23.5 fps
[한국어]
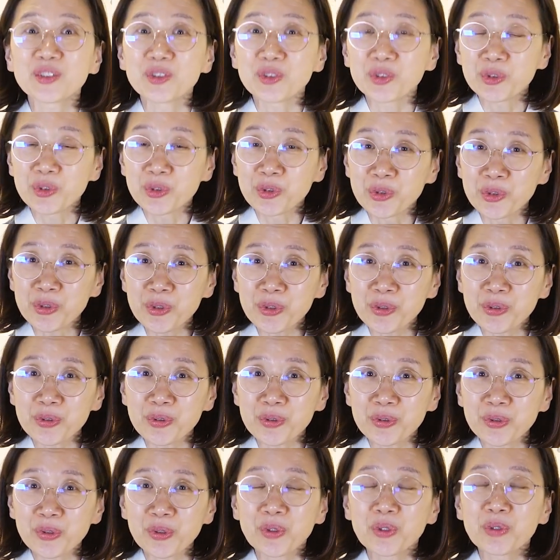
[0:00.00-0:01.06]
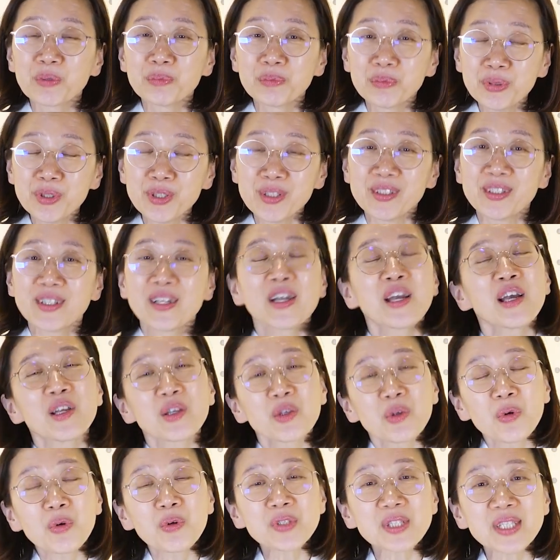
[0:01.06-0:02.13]
누룩, 물,
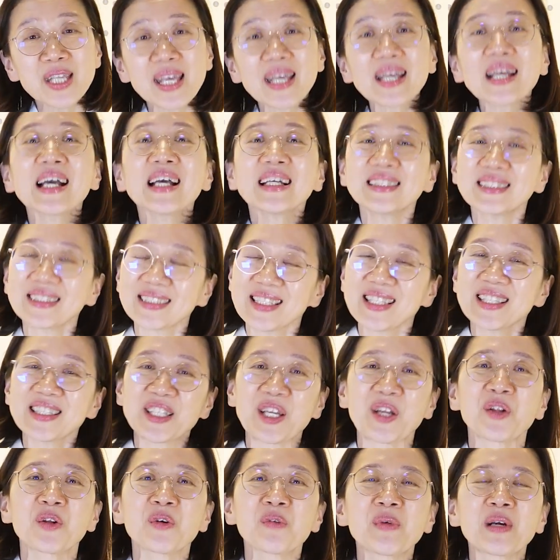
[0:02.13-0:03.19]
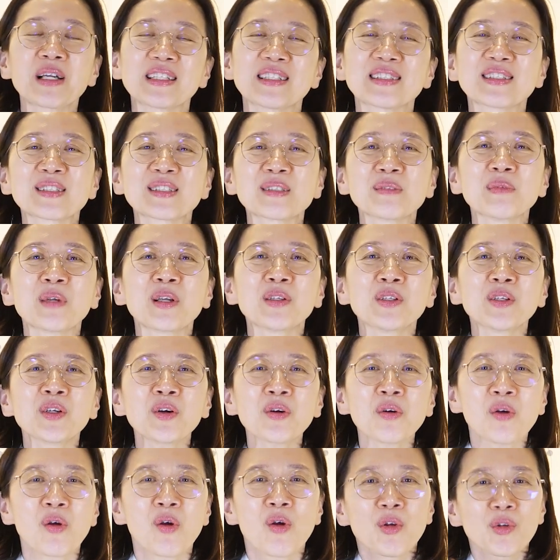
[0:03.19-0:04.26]
요 세 가지의 재료만
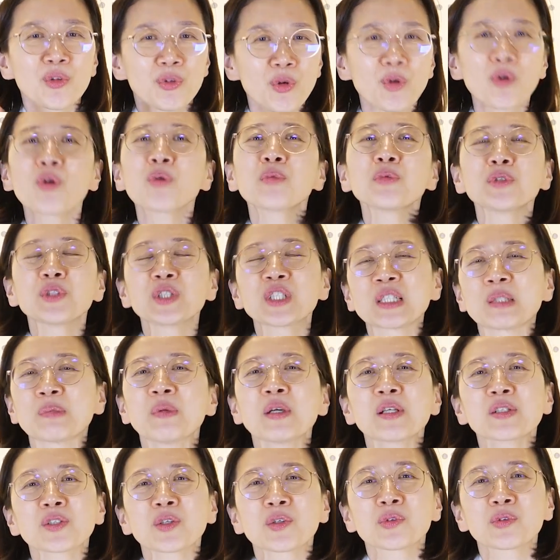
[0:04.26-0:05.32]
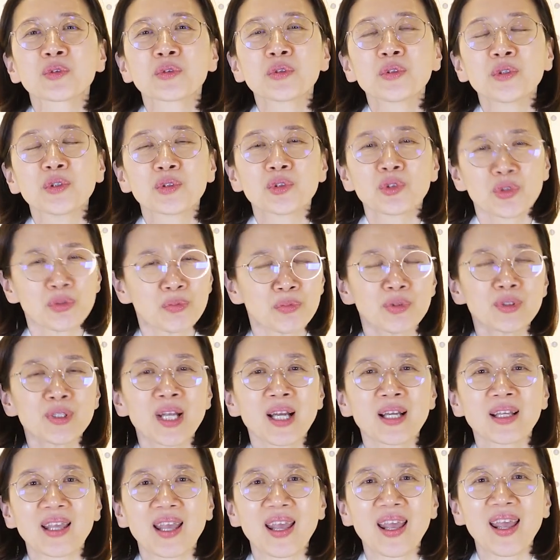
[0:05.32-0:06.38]
있으면요. 여러분 집에서도
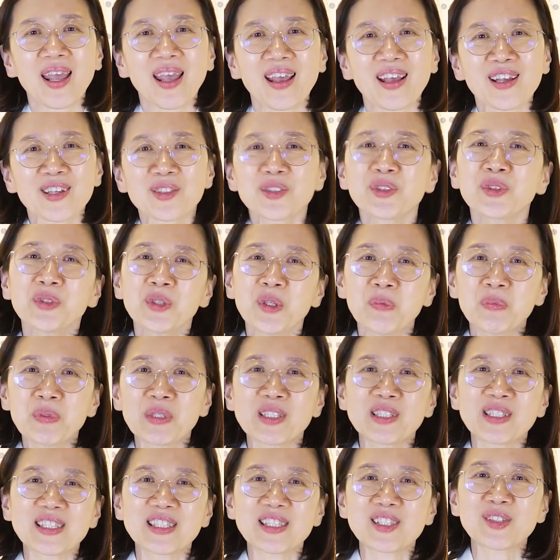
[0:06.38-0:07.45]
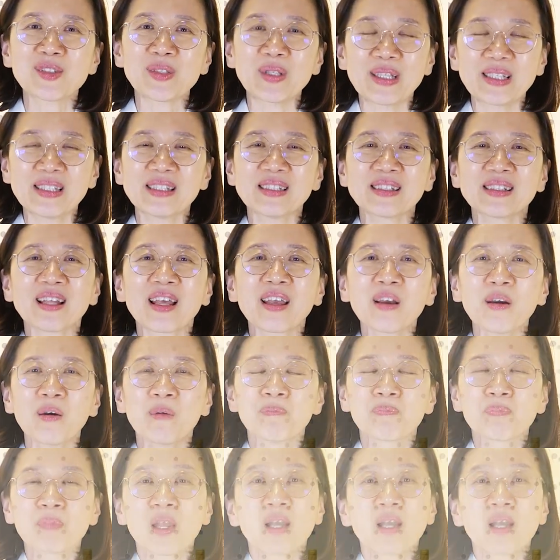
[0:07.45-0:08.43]
충분하게 술을 빚으실 수 있는데요.